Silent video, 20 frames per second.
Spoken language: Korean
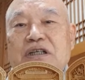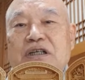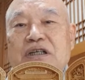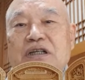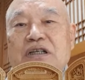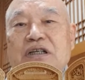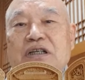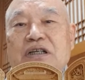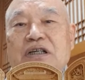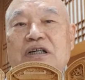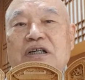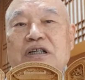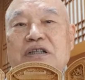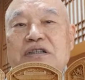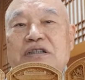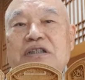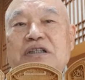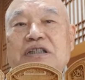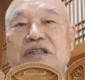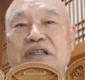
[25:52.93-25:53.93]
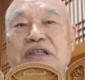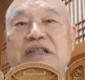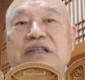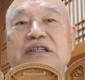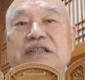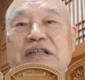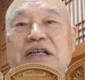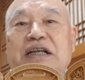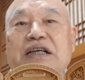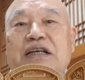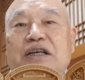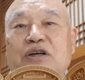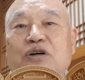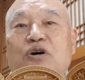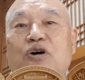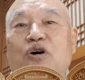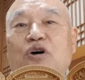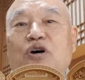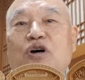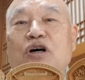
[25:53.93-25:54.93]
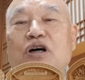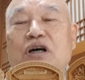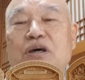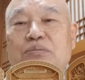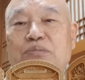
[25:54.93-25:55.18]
어, 그런 일이 생기고